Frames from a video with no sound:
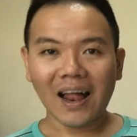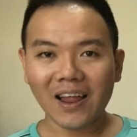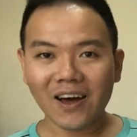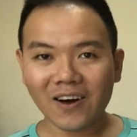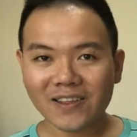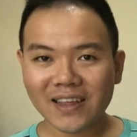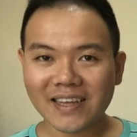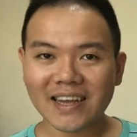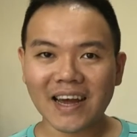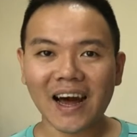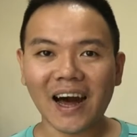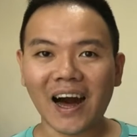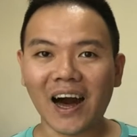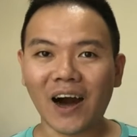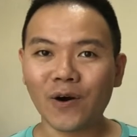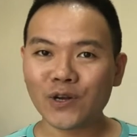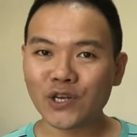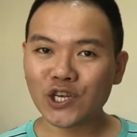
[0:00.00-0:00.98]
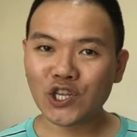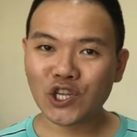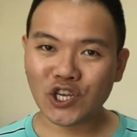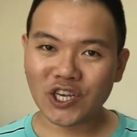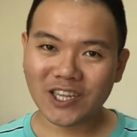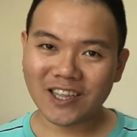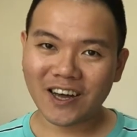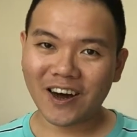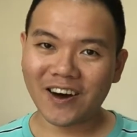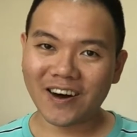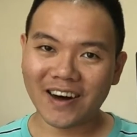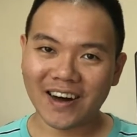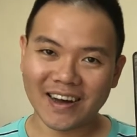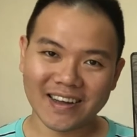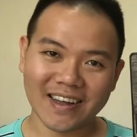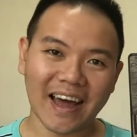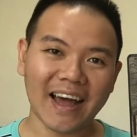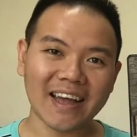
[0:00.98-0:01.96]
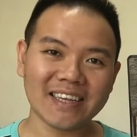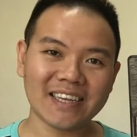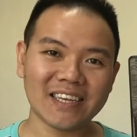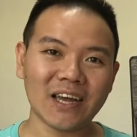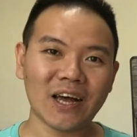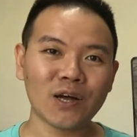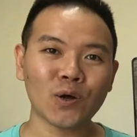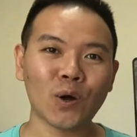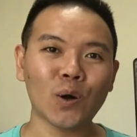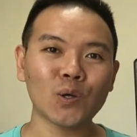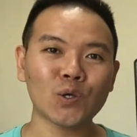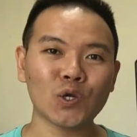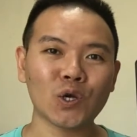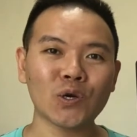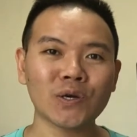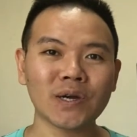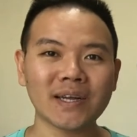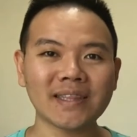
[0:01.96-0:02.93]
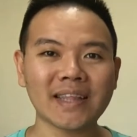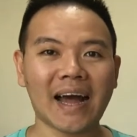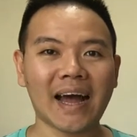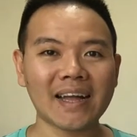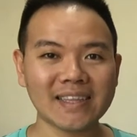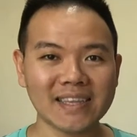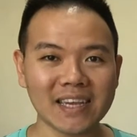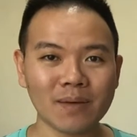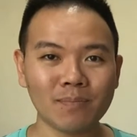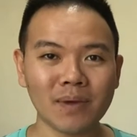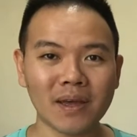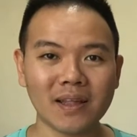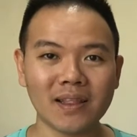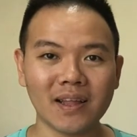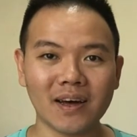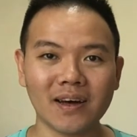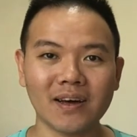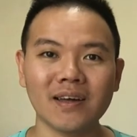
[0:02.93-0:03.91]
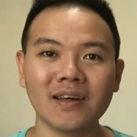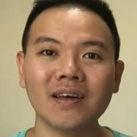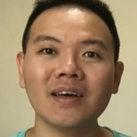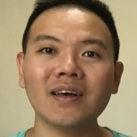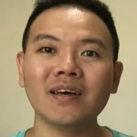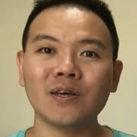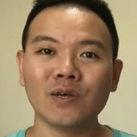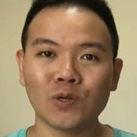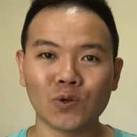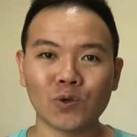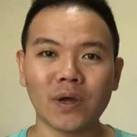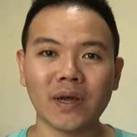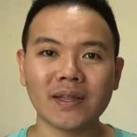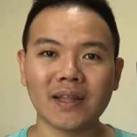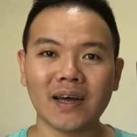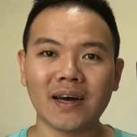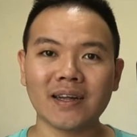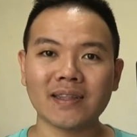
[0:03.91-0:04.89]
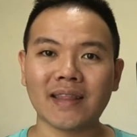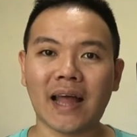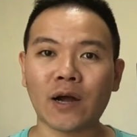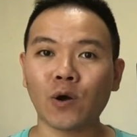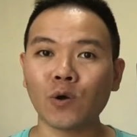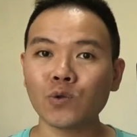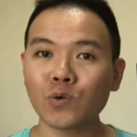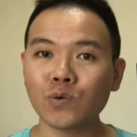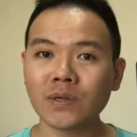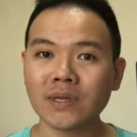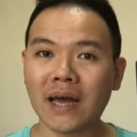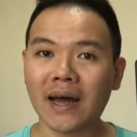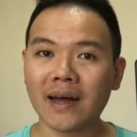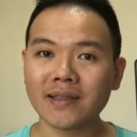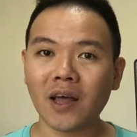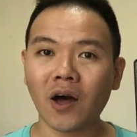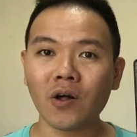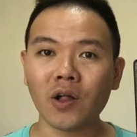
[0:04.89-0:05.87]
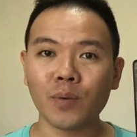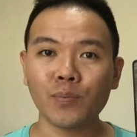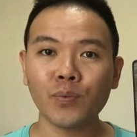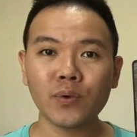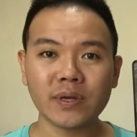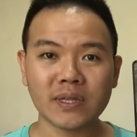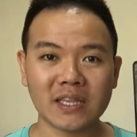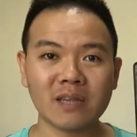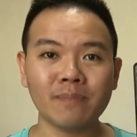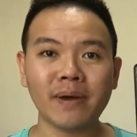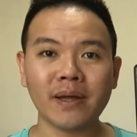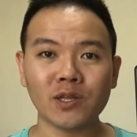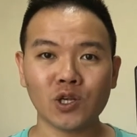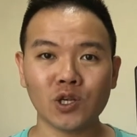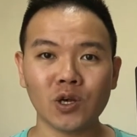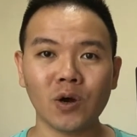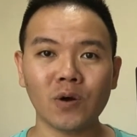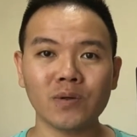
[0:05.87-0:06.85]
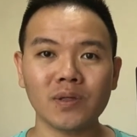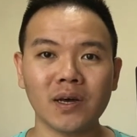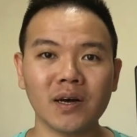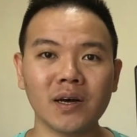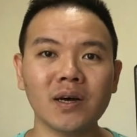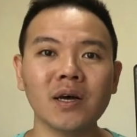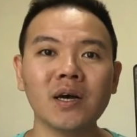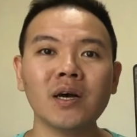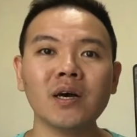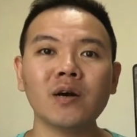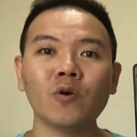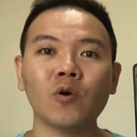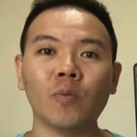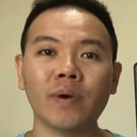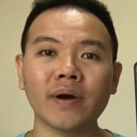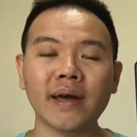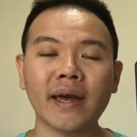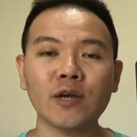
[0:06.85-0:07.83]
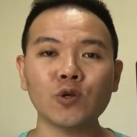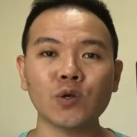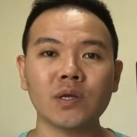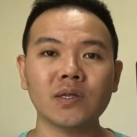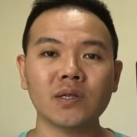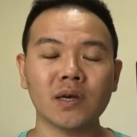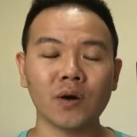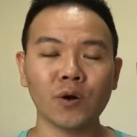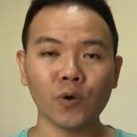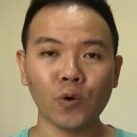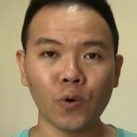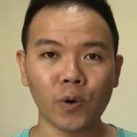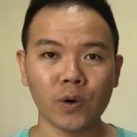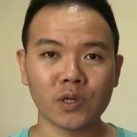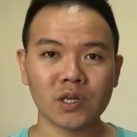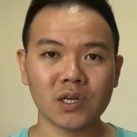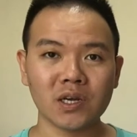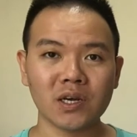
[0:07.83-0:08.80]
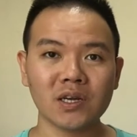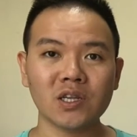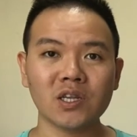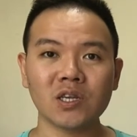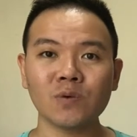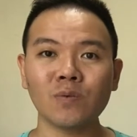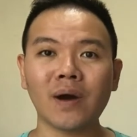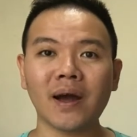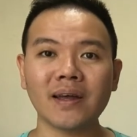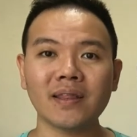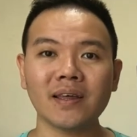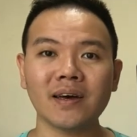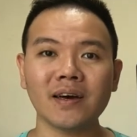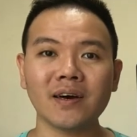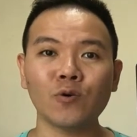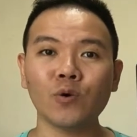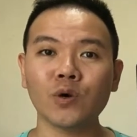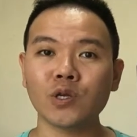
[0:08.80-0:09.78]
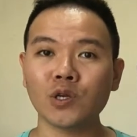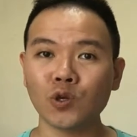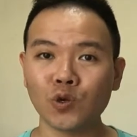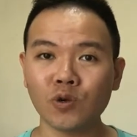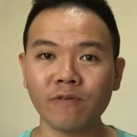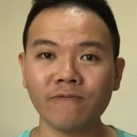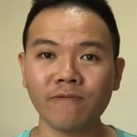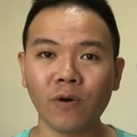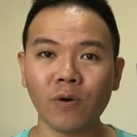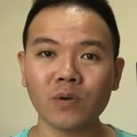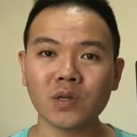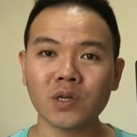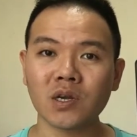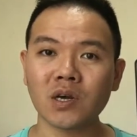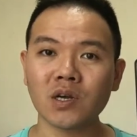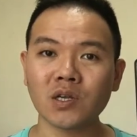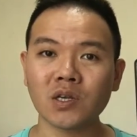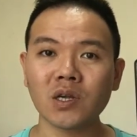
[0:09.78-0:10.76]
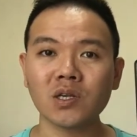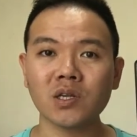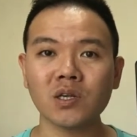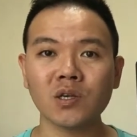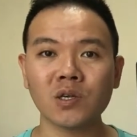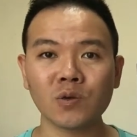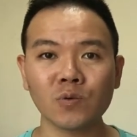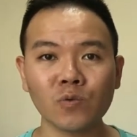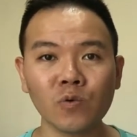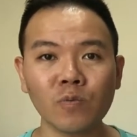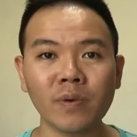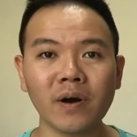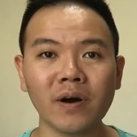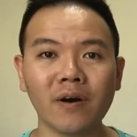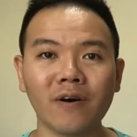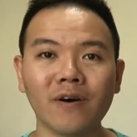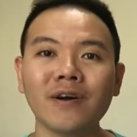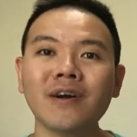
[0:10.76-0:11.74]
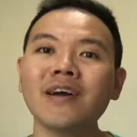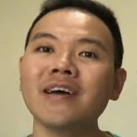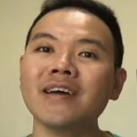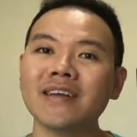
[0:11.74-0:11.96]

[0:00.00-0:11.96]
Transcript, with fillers: Hello，大家好，我是 Gino，很开心在空中跟大家见面了。所以呢，打工度假到了布里斯本之后呢，我们可以选择火车之外呢，或是顺风车，甚至是 Uber。